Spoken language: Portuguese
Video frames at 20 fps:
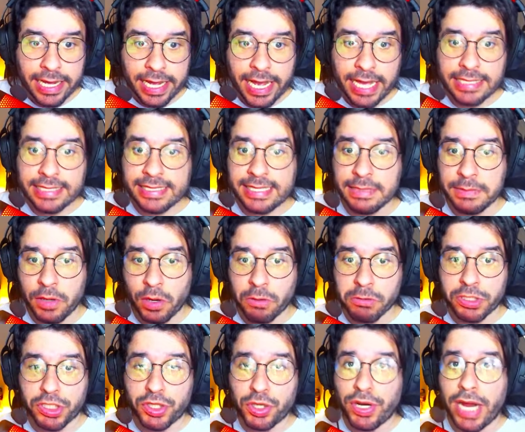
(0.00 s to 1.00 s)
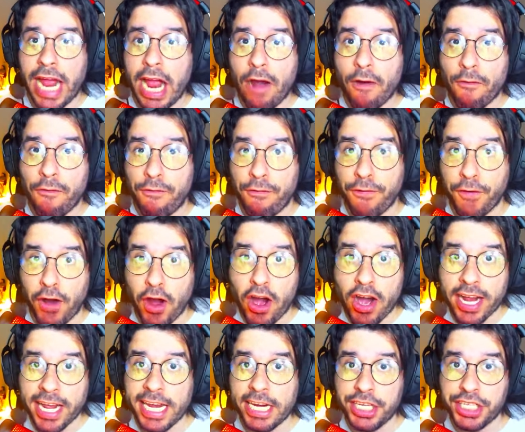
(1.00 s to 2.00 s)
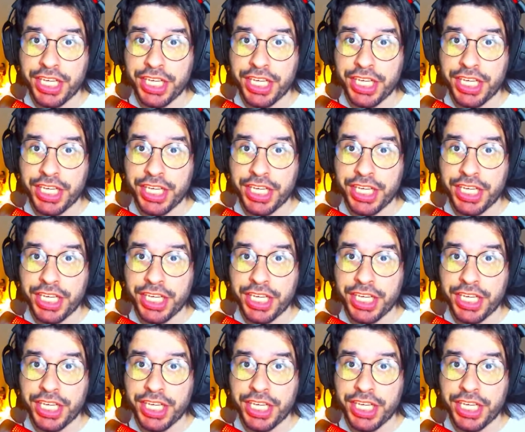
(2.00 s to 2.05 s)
Esse monstro é o Frog